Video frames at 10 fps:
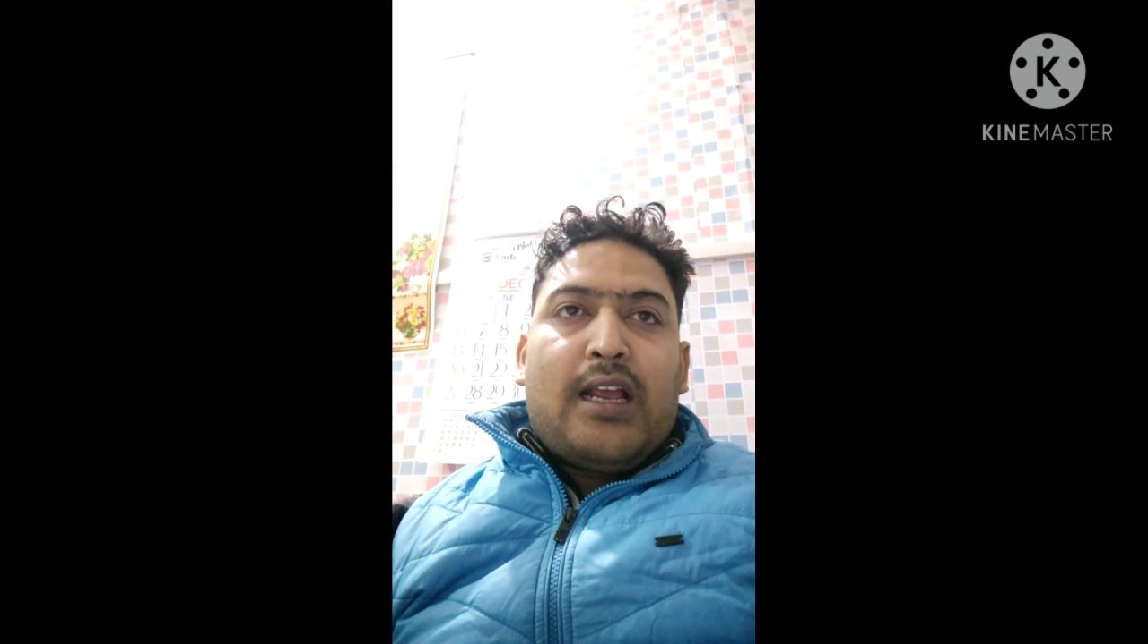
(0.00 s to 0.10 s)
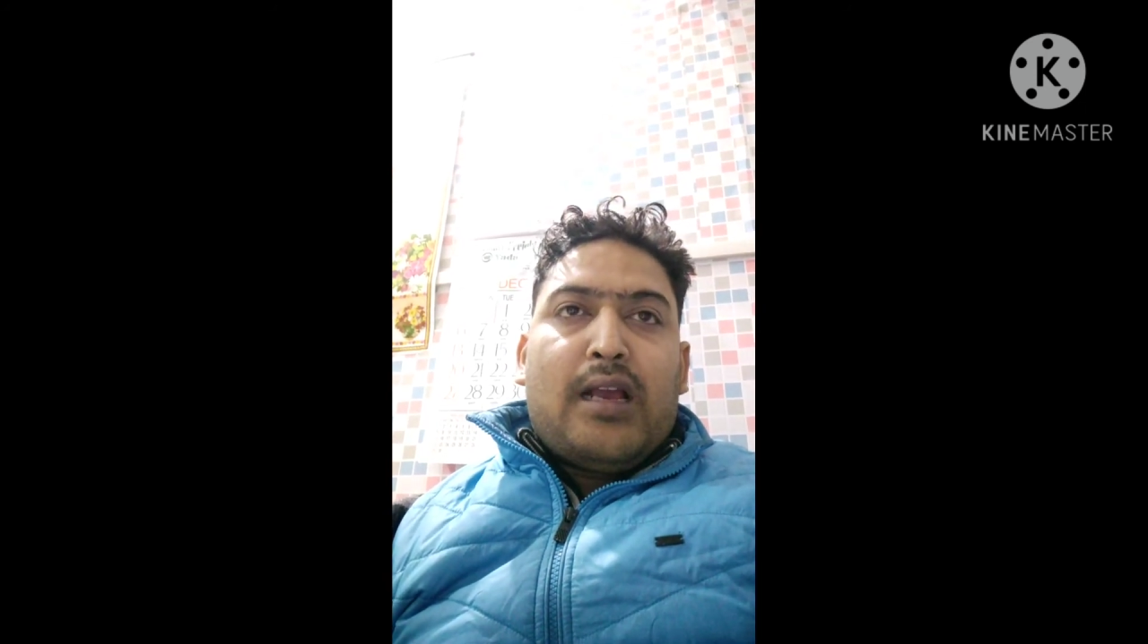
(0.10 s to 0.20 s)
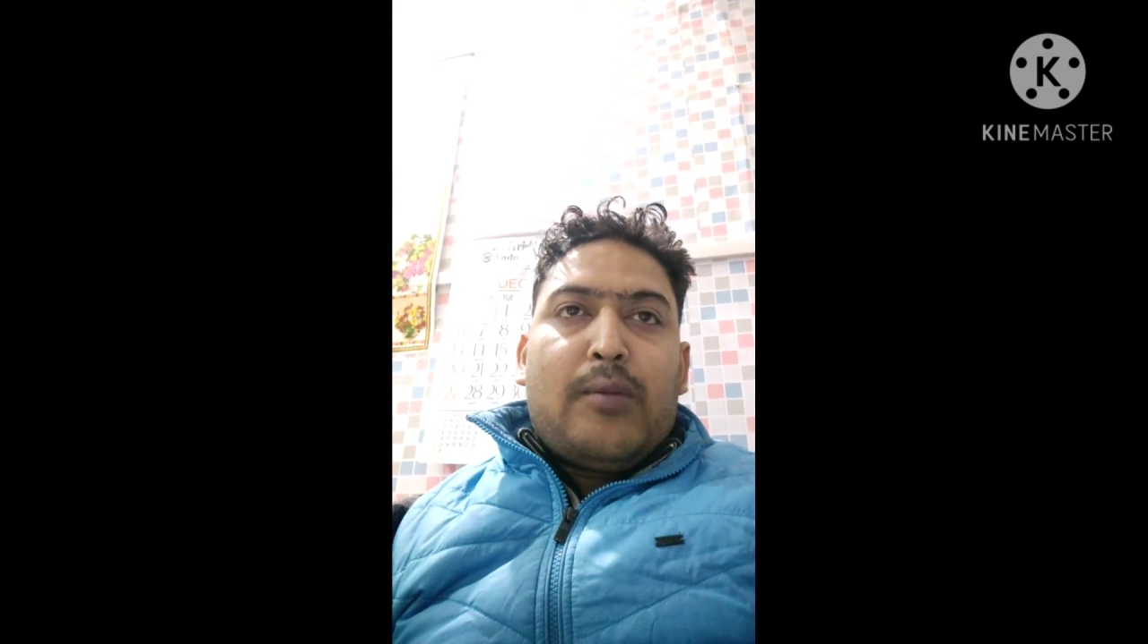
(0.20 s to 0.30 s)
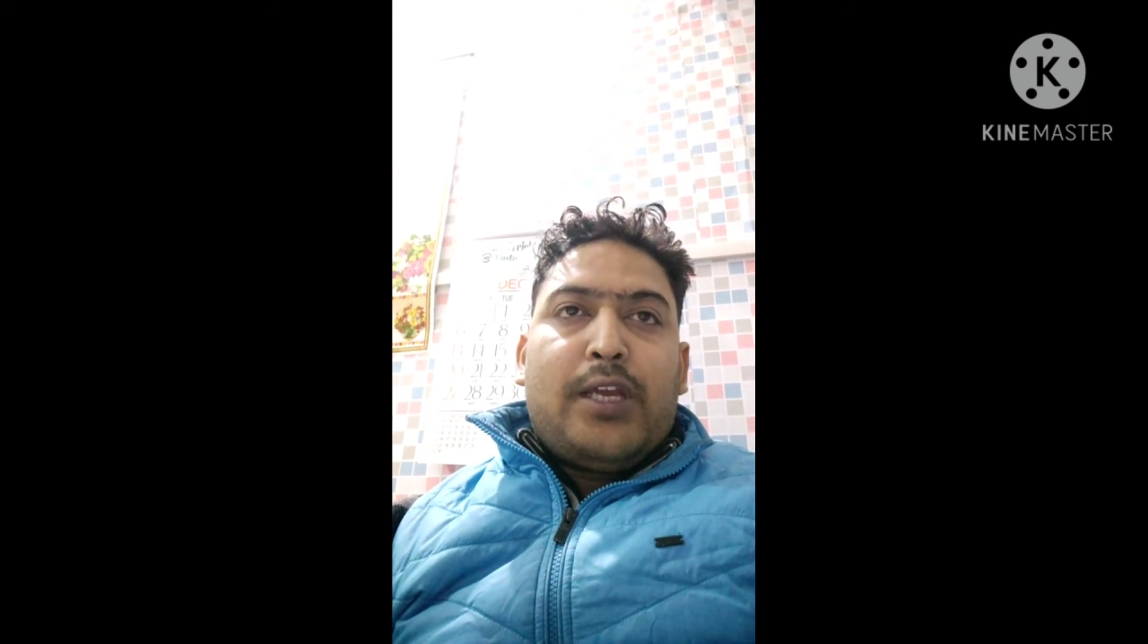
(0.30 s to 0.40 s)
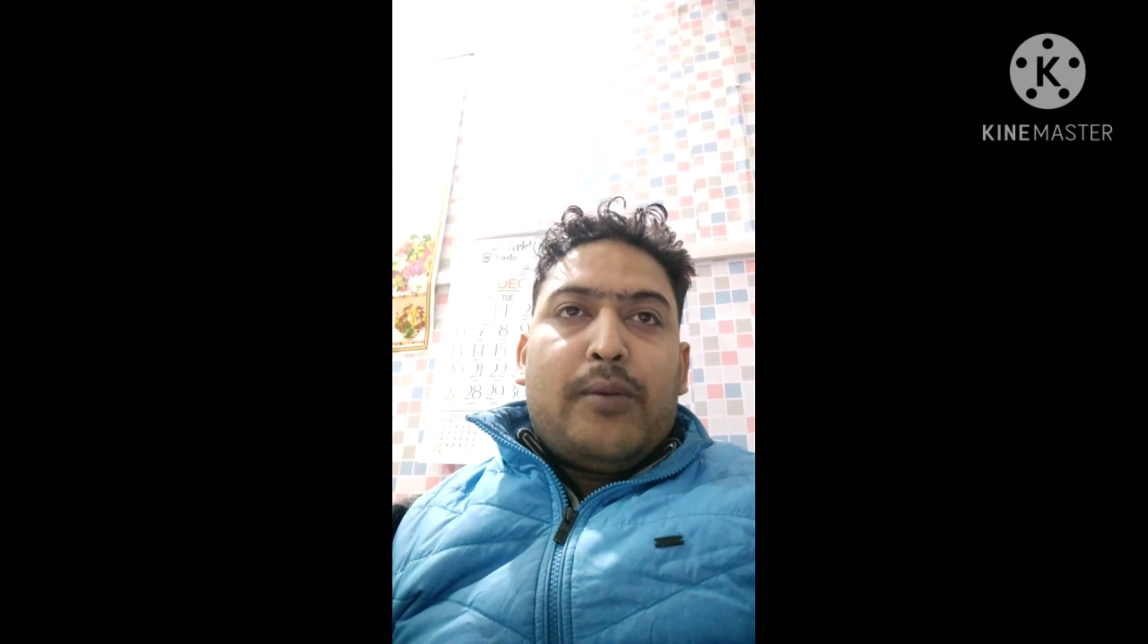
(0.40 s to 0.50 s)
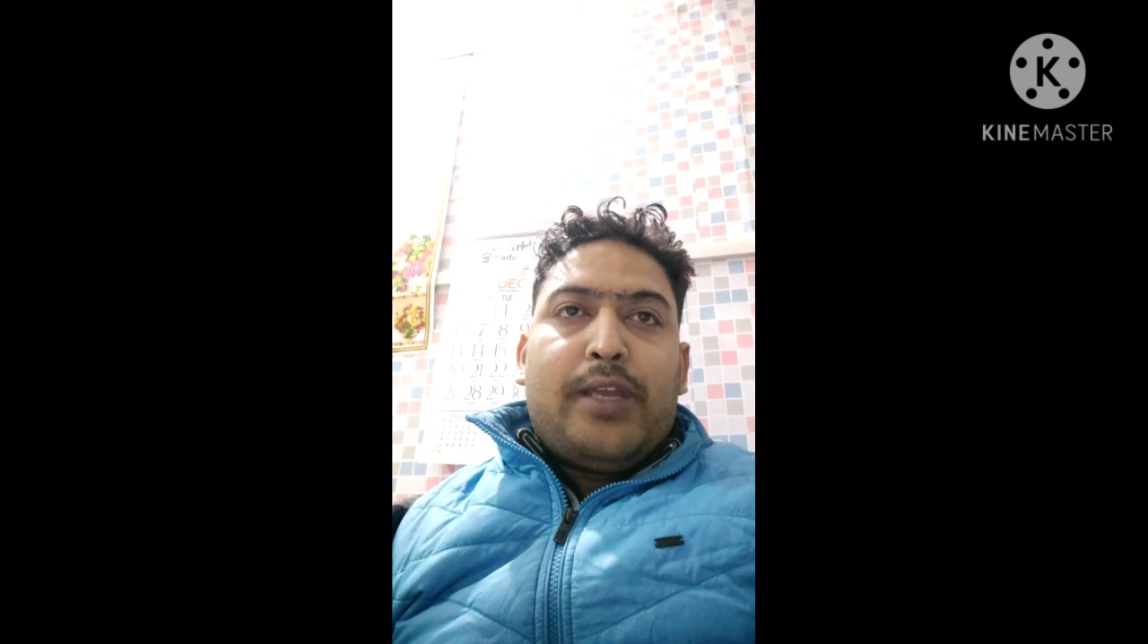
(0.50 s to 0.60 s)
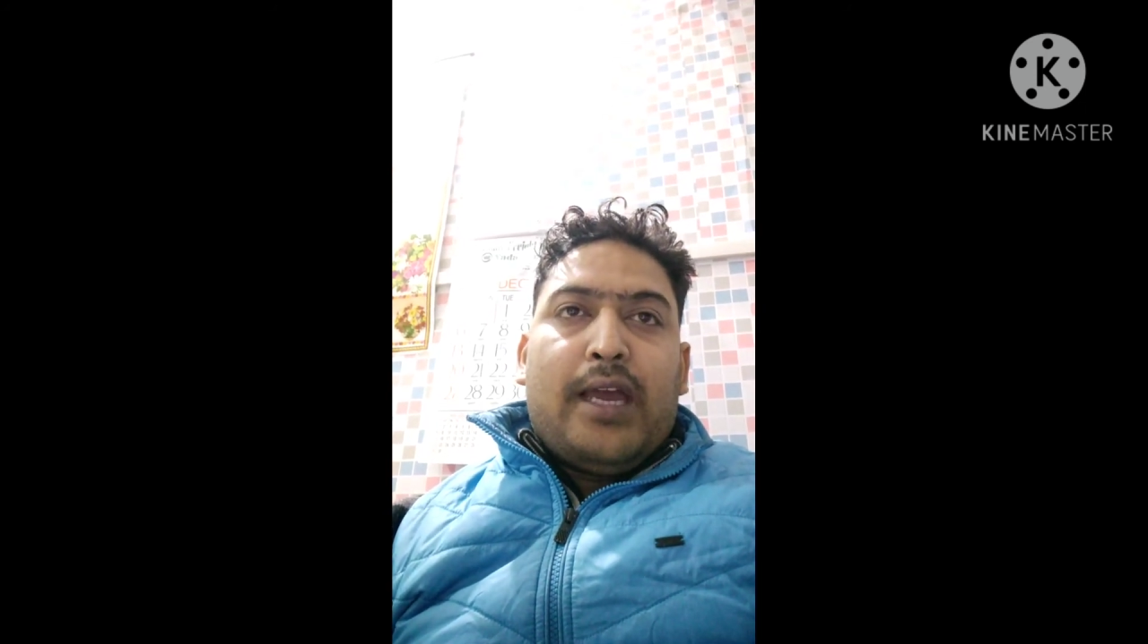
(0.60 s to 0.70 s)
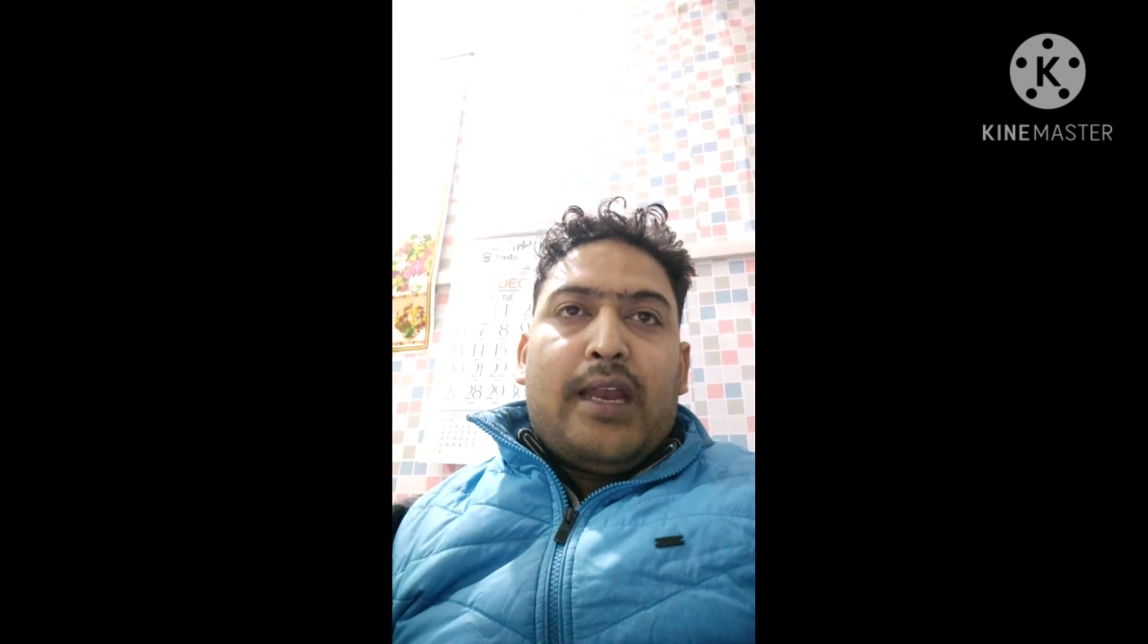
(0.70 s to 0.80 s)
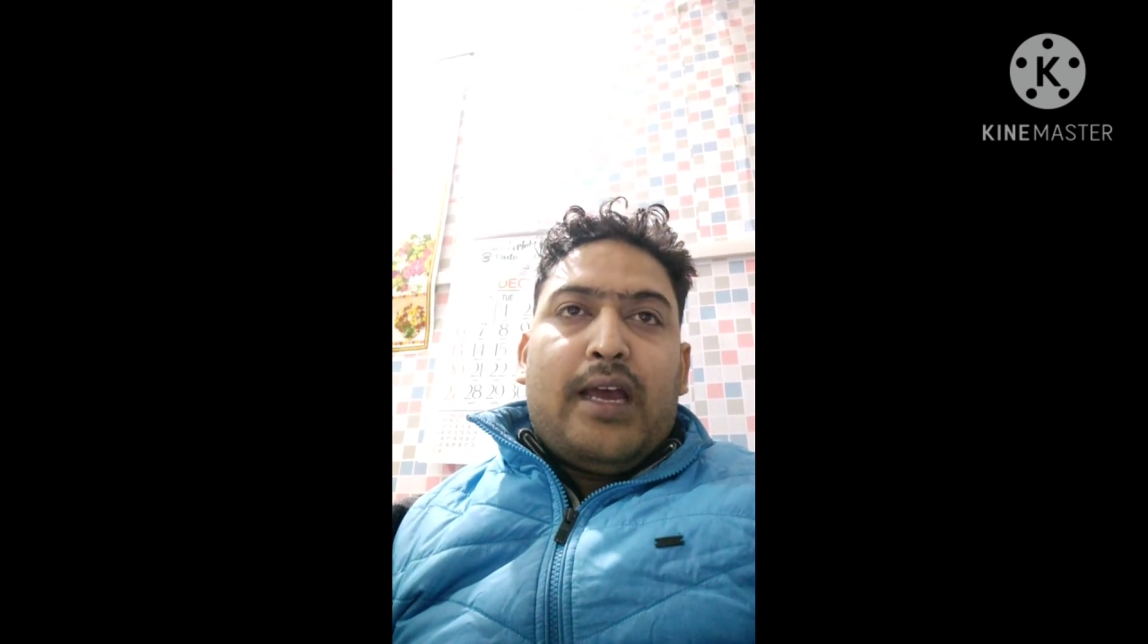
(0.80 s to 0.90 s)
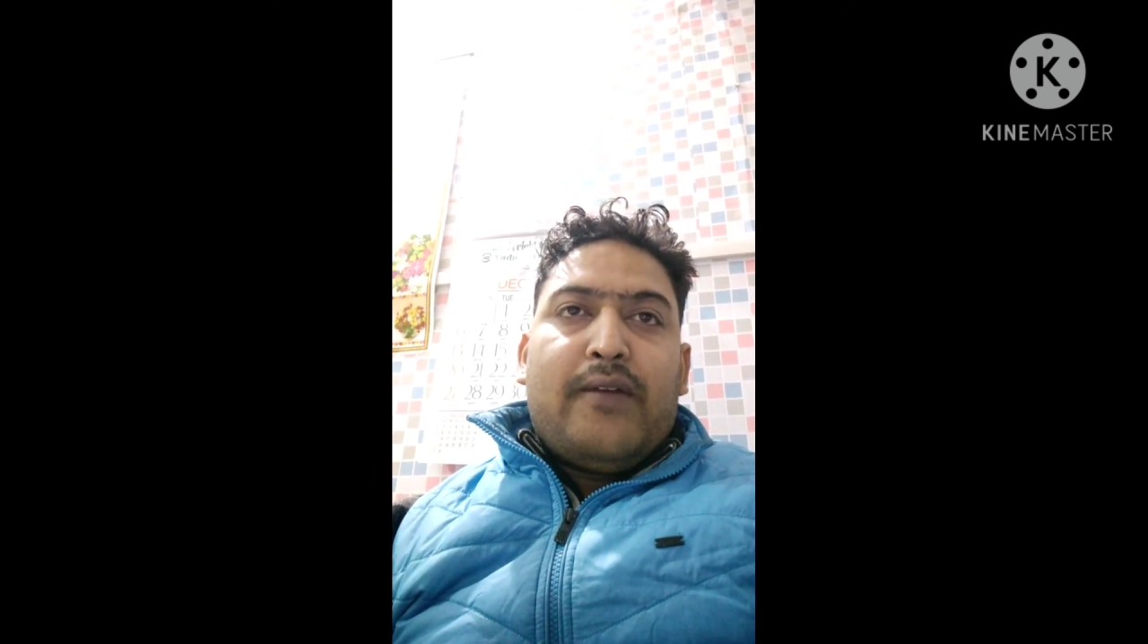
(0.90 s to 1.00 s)
कभी कभी
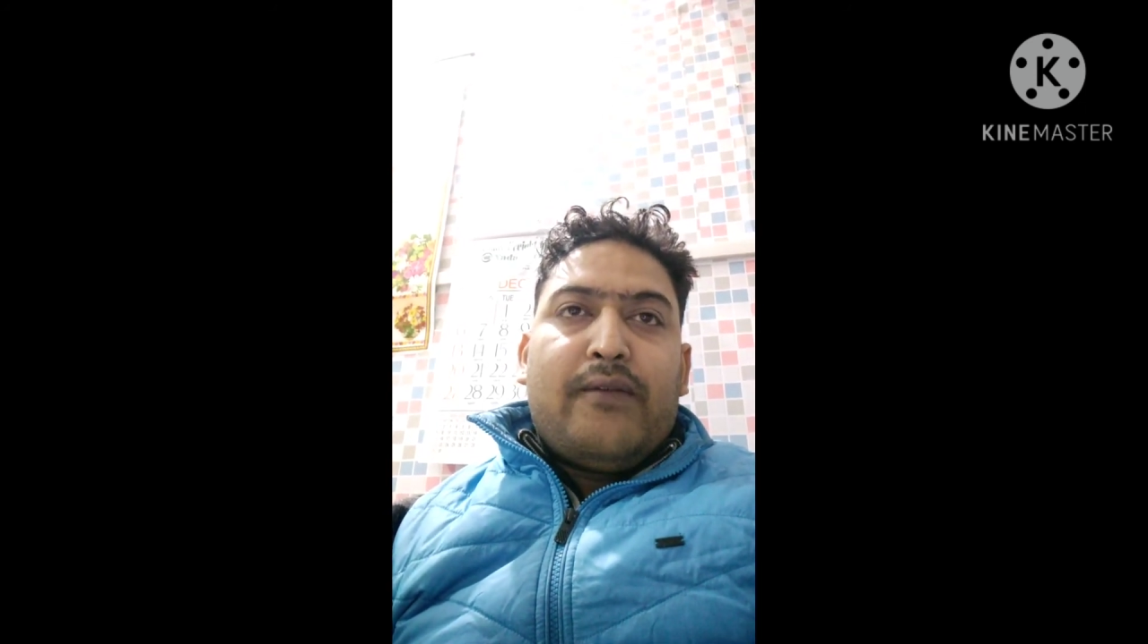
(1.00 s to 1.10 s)
आना